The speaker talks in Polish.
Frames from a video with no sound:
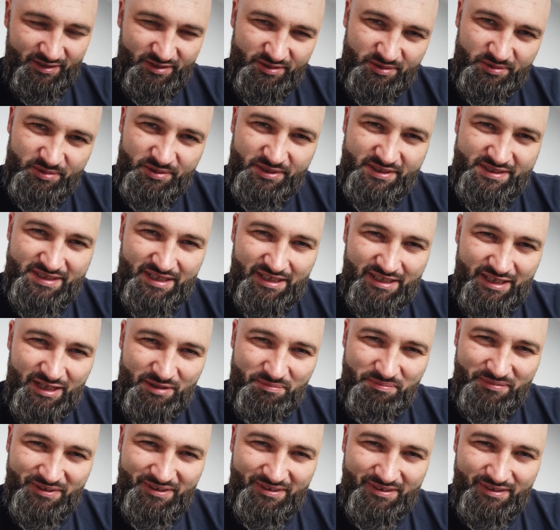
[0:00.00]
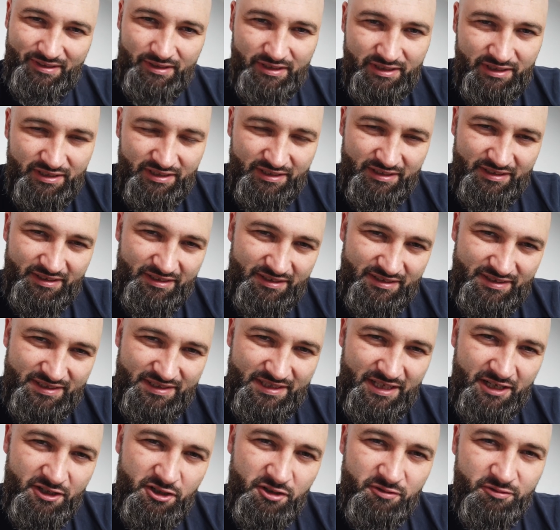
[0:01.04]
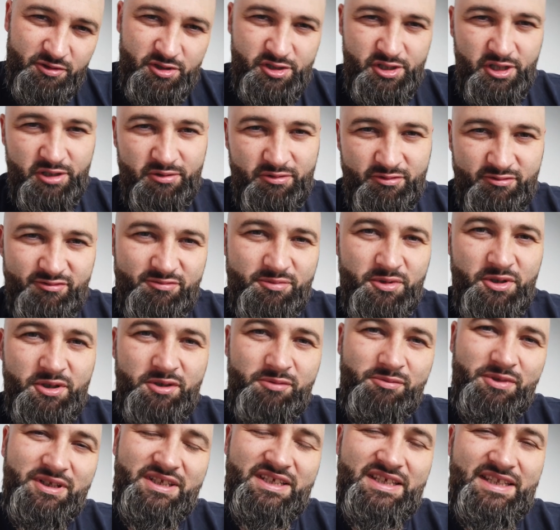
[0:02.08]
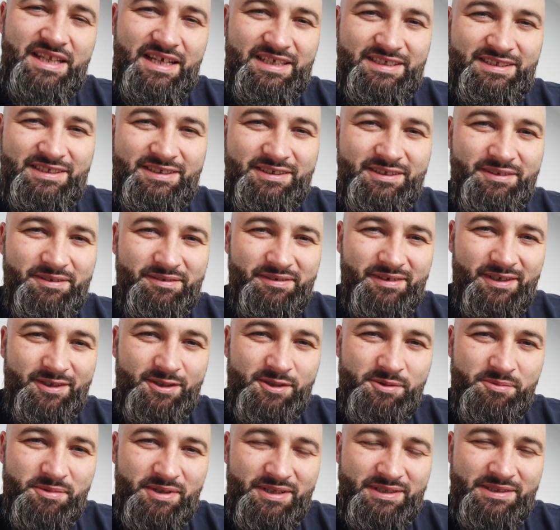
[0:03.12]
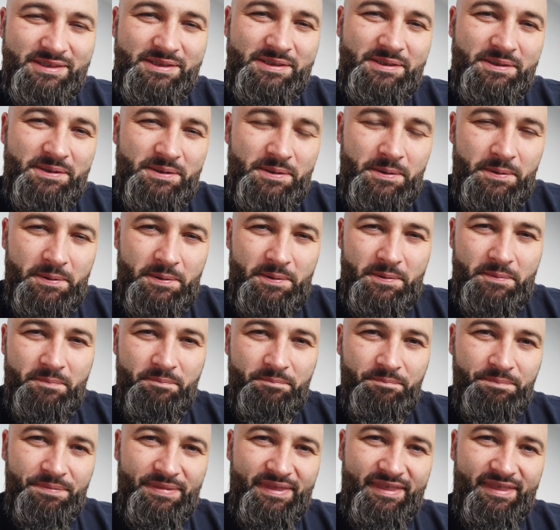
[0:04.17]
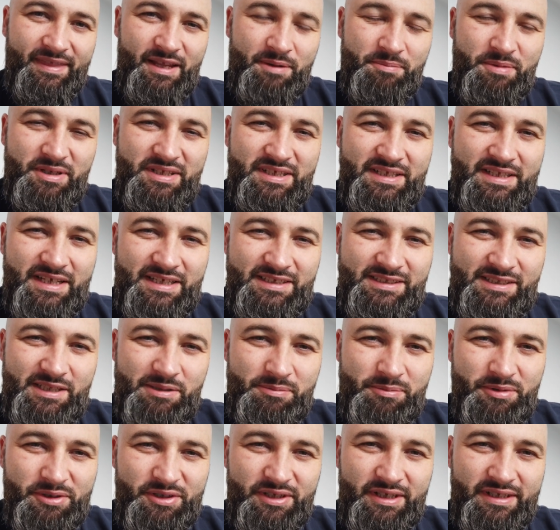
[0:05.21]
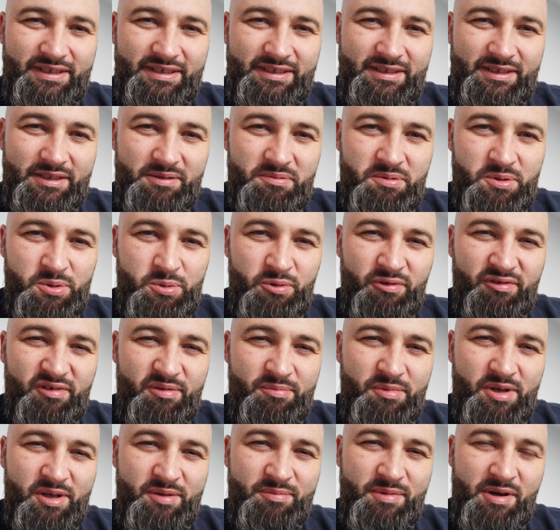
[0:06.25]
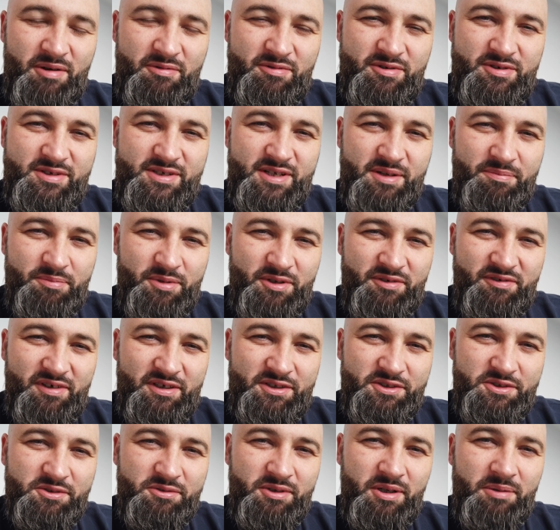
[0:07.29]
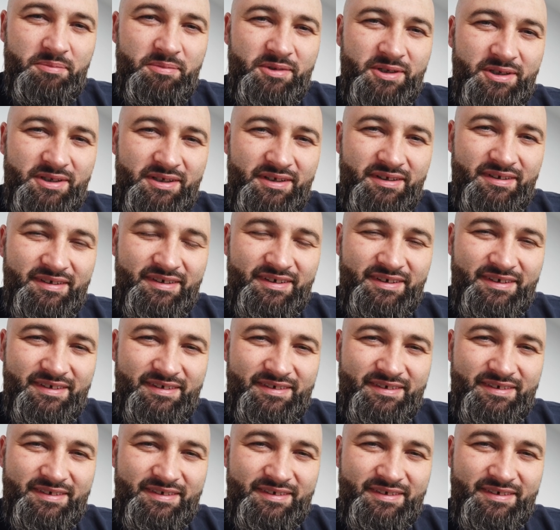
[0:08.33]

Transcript: który za nami. I z tego wyszedłem w mojej medytacji. Natomiast ta medytacja moja nad tym słowem Emaus zaprowadziła mnie e,